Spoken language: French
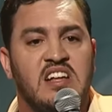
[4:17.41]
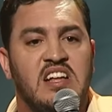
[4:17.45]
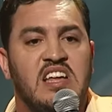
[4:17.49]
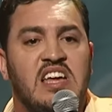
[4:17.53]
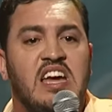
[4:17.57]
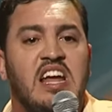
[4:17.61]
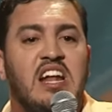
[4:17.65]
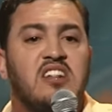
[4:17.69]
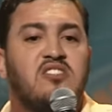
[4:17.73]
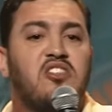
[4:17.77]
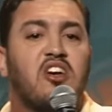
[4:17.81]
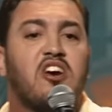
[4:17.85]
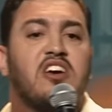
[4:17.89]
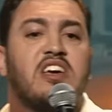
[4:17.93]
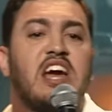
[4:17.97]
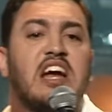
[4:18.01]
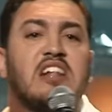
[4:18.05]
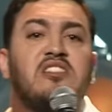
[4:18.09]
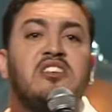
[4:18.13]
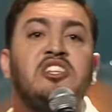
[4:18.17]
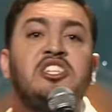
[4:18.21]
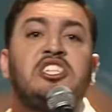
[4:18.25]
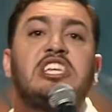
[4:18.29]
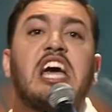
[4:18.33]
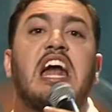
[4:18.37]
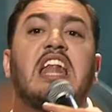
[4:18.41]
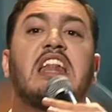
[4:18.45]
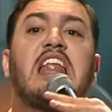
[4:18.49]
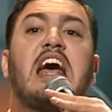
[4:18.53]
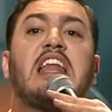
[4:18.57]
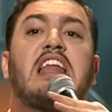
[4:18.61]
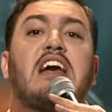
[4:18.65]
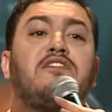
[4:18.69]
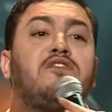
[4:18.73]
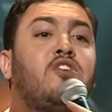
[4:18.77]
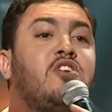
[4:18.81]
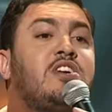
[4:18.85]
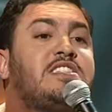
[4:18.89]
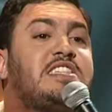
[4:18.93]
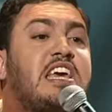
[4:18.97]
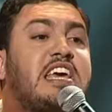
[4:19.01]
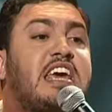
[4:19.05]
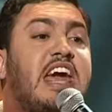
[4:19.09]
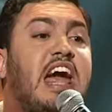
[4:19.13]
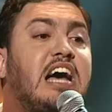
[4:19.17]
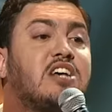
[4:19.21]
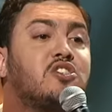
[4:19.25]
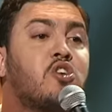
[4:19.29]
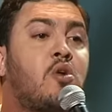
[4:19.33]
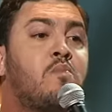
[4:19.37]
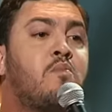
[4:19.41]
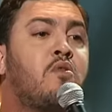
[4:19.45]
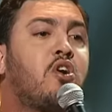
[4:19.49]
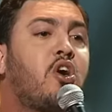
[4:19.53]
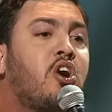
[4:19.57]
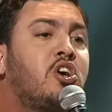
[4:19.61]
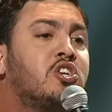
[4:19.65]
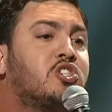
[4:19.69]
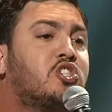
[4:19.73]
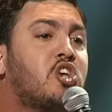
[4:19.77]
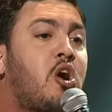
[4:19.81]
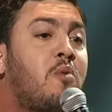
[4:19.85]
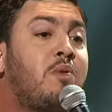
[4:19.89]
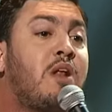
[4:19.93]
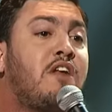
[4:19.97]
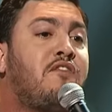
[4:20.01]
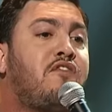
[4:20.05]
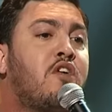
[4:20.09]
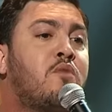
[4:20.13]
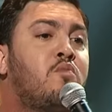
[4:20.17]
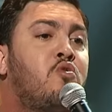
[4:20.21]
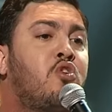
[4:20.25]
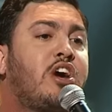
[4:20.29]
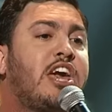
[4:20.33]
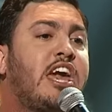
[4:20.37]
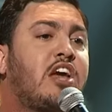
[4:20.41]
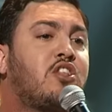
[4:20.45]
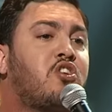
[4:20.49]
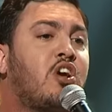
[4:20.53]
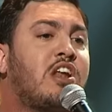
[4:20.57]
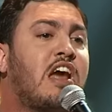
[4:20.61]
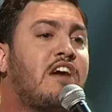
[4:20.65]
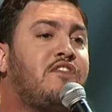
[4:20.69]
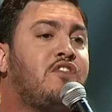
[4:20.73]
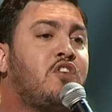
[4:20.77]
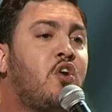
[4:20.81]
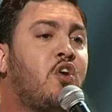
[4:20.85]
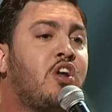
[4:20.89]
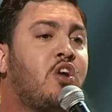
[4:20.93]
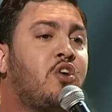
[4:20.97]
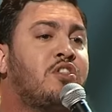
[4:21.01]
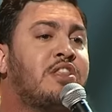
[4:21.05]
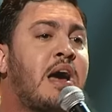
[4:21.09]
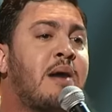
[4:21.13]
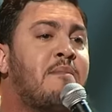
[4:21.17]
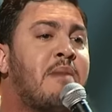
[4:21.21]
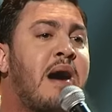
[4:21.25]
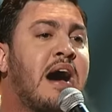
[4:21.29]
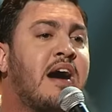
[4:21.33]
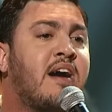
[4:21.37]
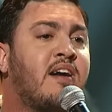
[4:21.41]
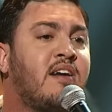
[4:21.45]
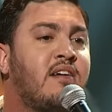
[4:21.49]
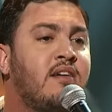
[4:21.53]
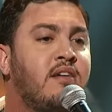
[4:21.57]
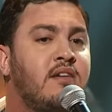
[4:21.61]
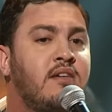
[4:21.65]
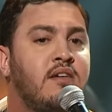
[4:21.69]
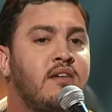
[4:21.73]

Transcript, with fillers: Elle te regarde, Inch'Allah, l'avion il s'écrase, on meurt ensemble, elle veut mourir dans l'avion, elle en a marre.